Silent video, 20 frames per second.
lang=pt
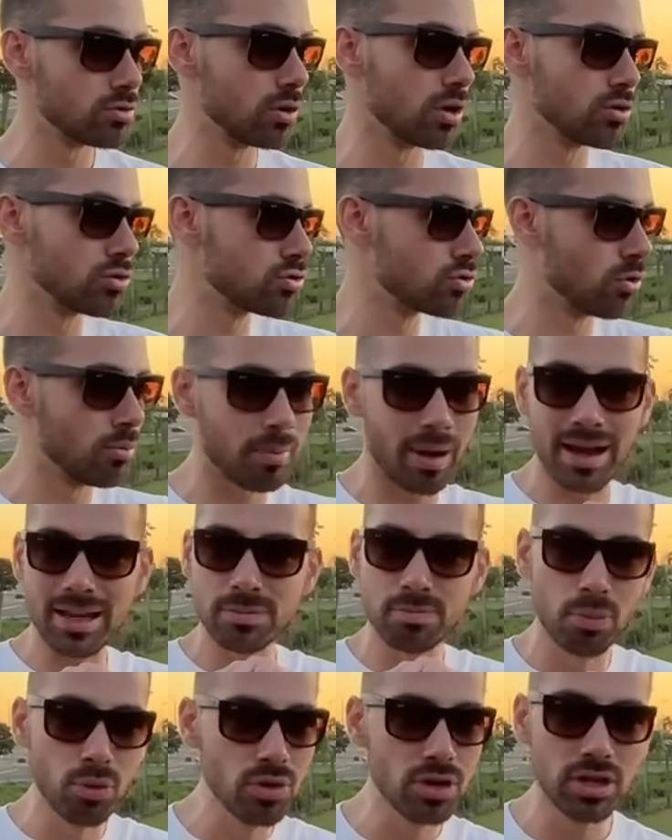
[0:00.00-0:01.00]
é o som mais
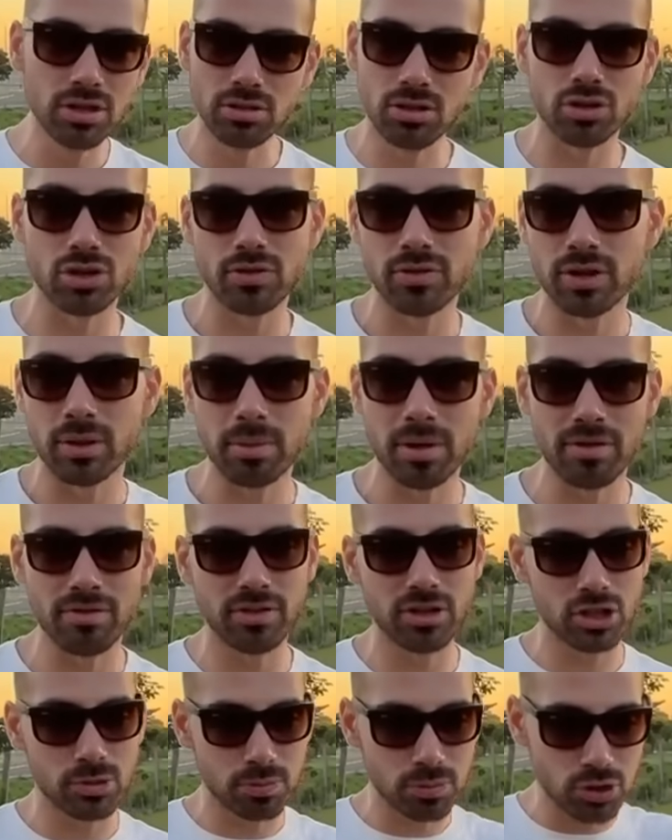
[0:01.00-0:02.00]
bonito que eu já ouvi na minha
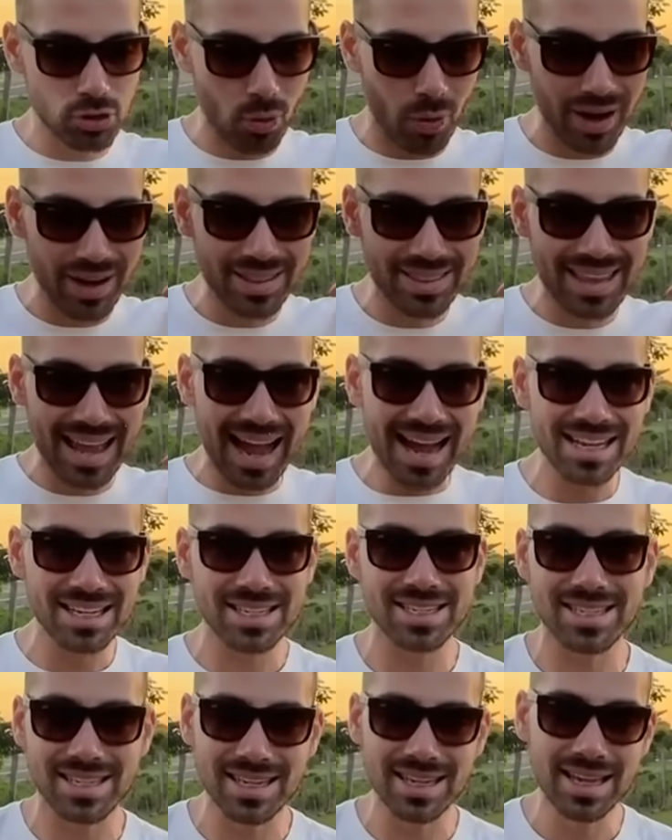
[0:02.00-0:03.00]
vida, tipo, de qualidade,
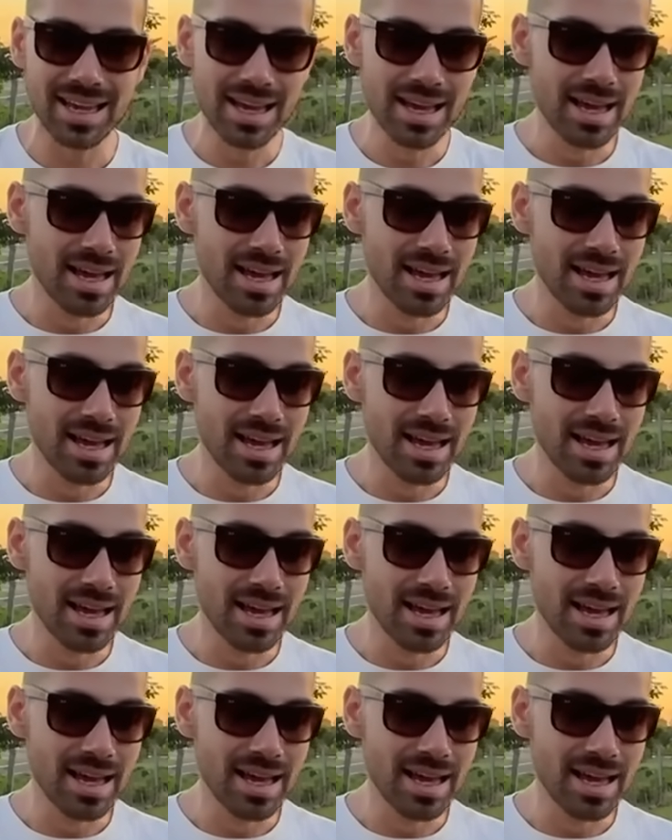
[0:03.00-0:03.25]
assim.